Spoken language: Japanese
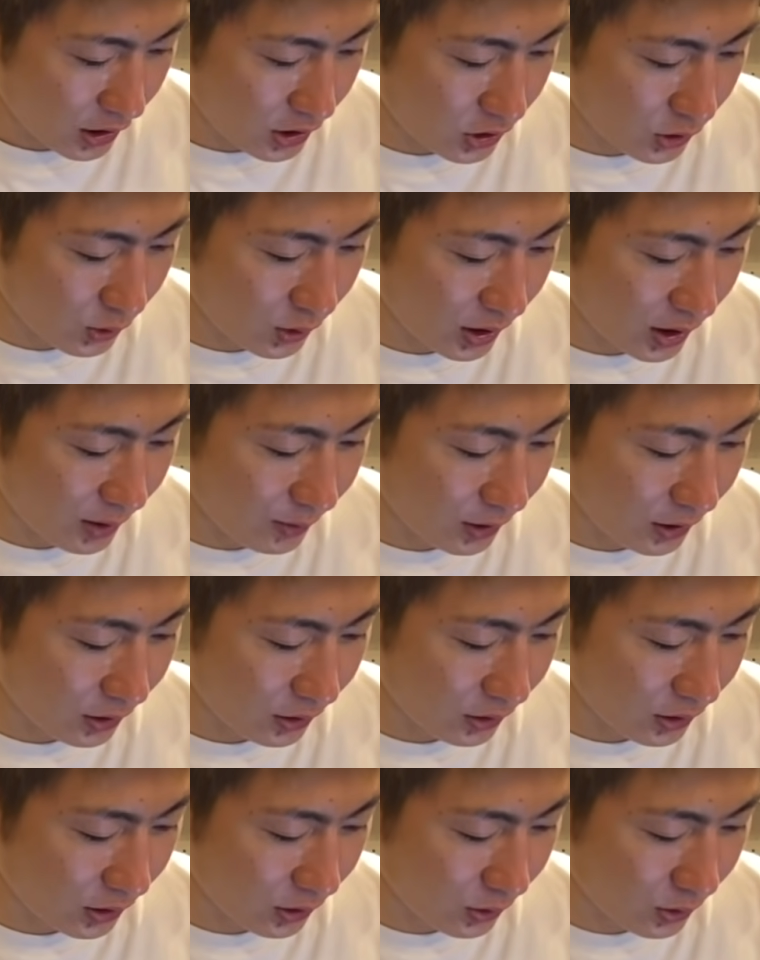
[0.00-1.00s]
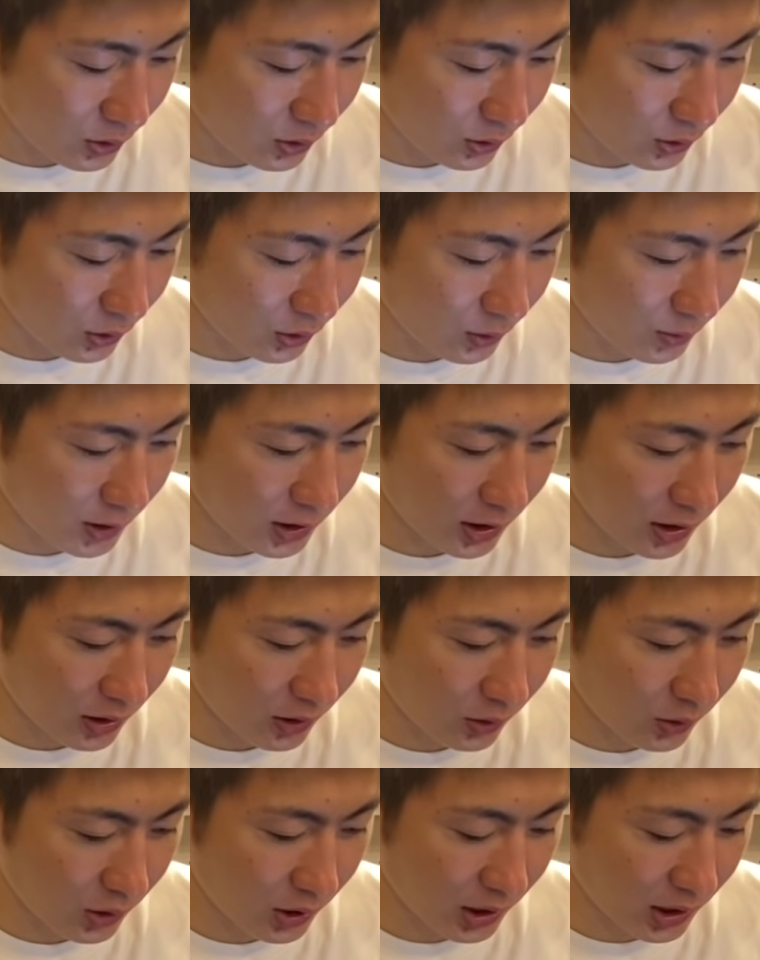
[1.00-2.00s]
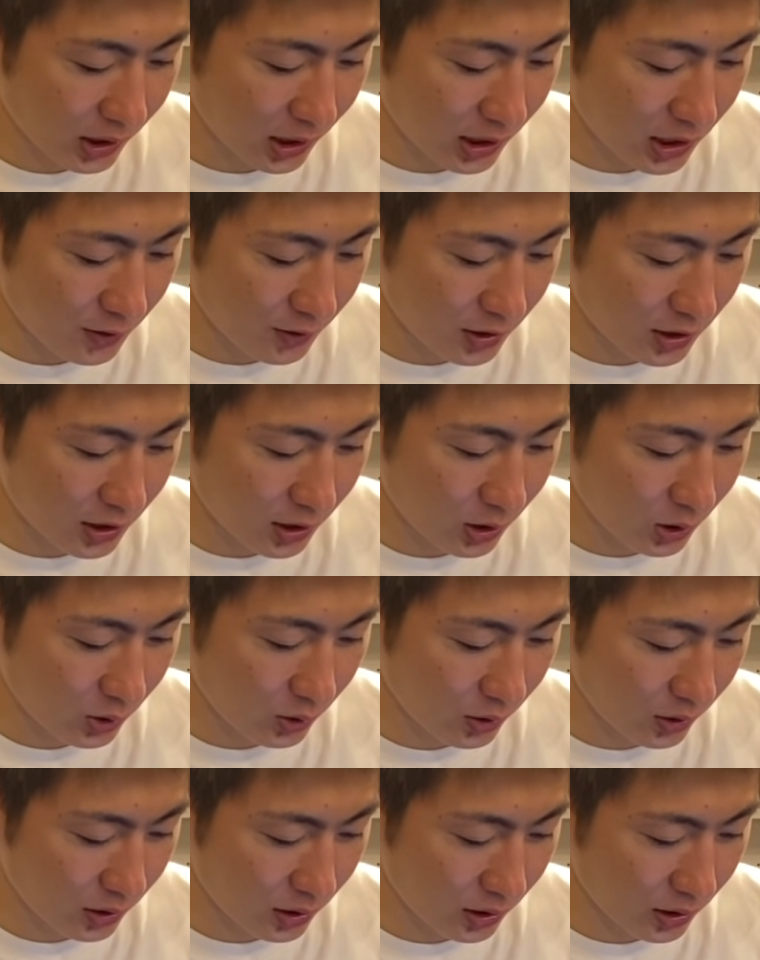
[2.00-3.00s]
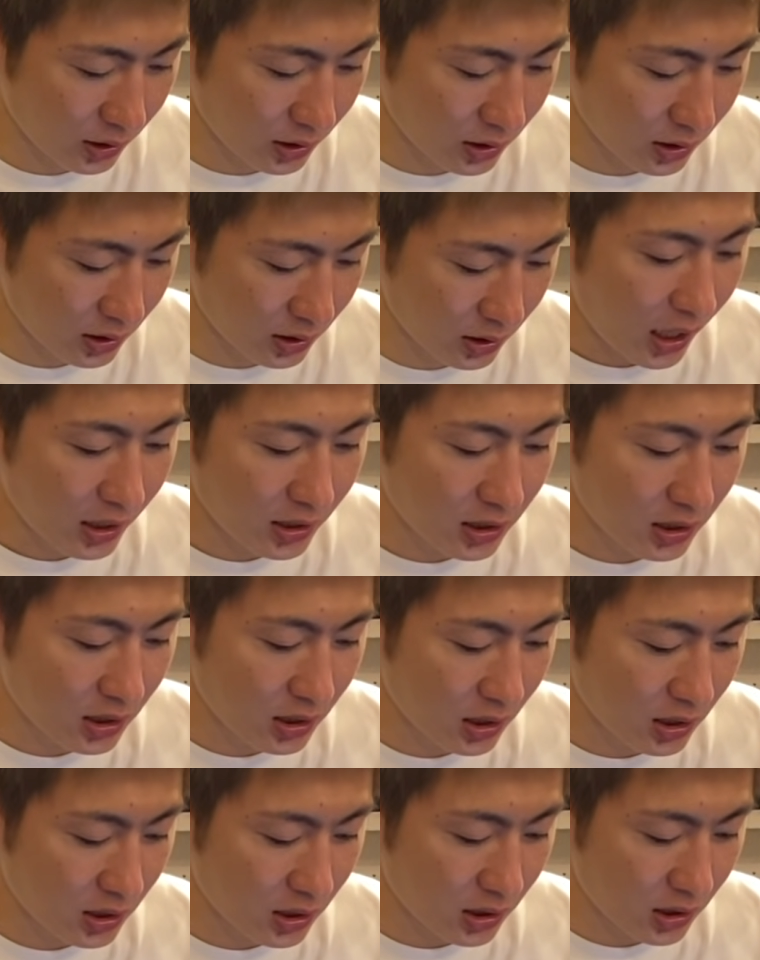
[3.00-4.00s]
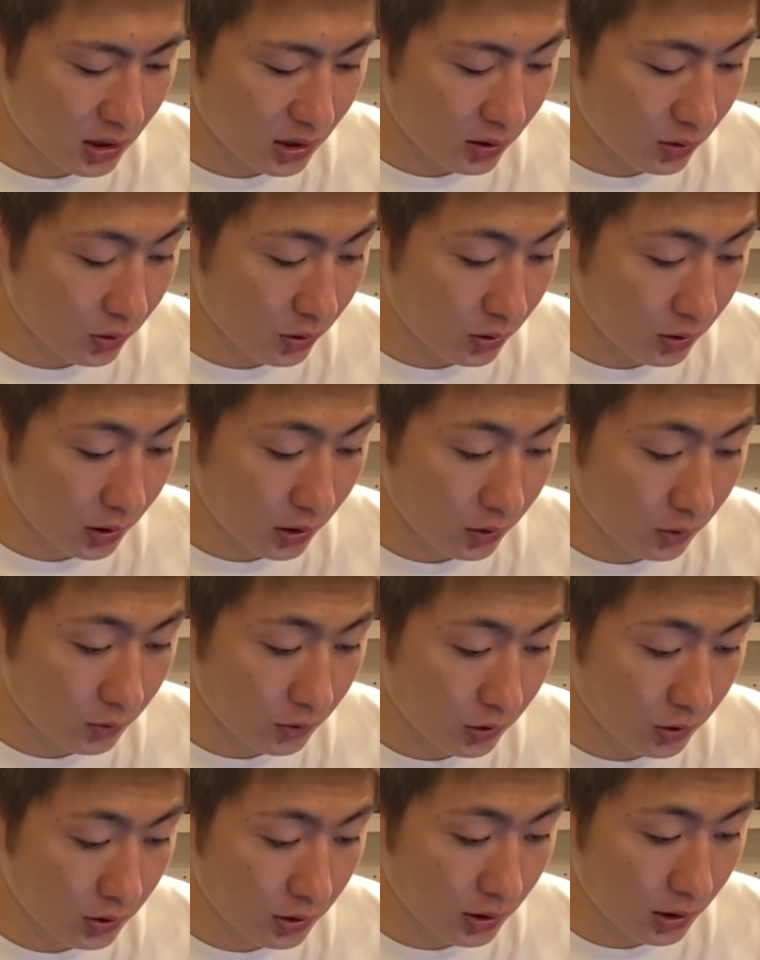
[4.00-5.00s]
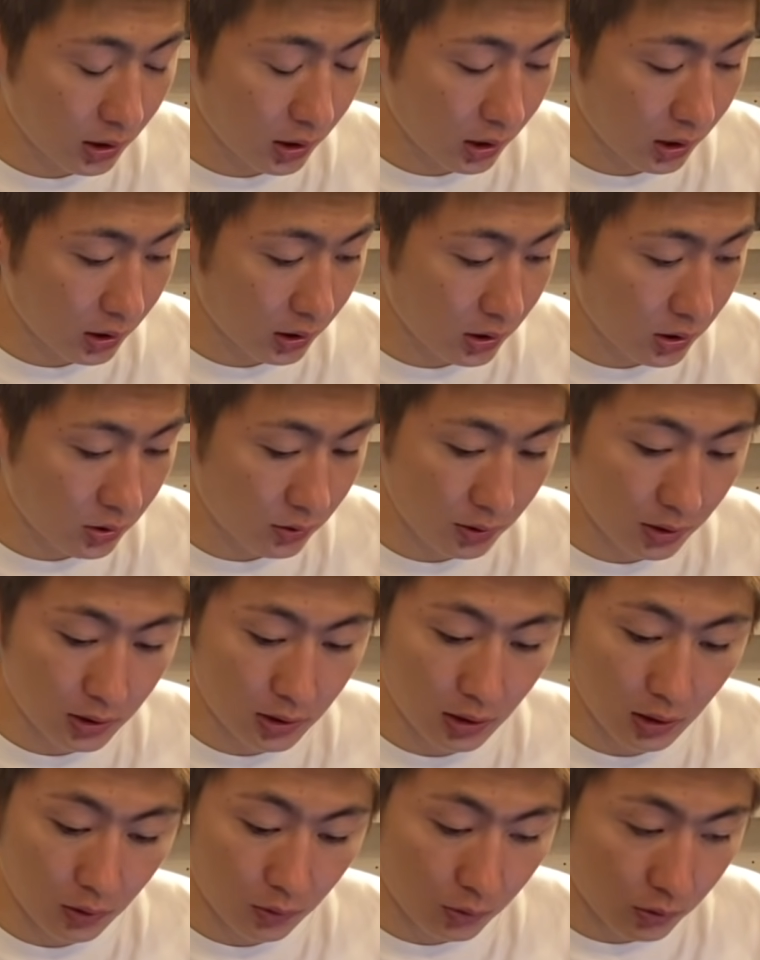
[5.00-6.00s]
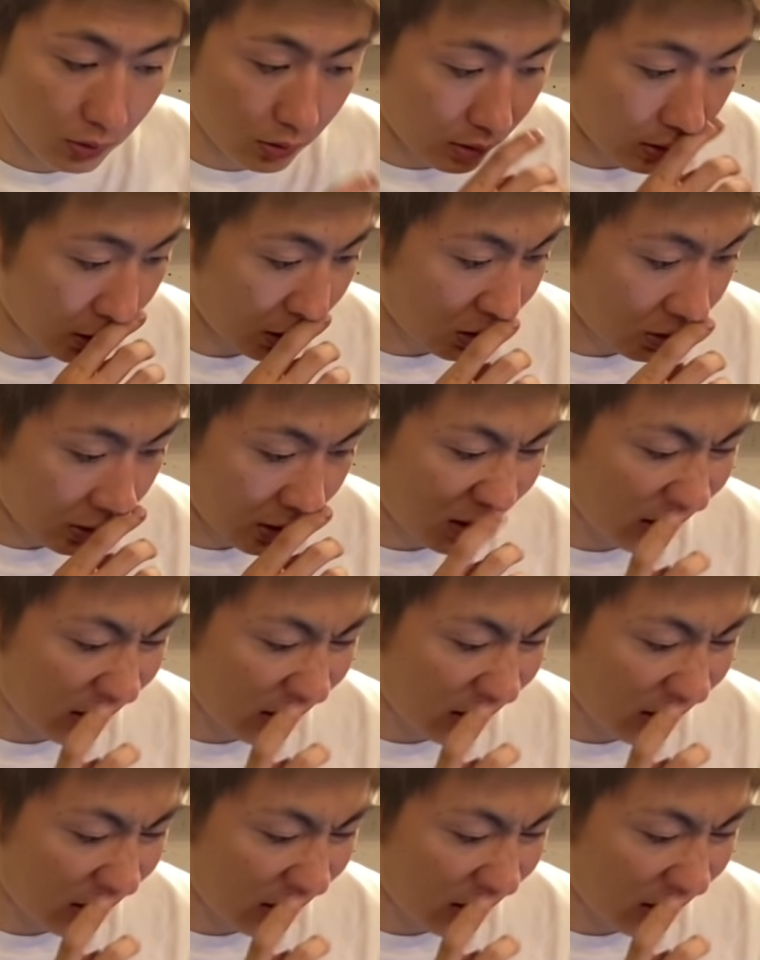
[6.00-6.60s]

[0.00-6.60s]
足は選べないので4足取りました。これがたちまちレッドイングいで8188つでこのあのメール好きなのかな一緒のやつだな、っていうって。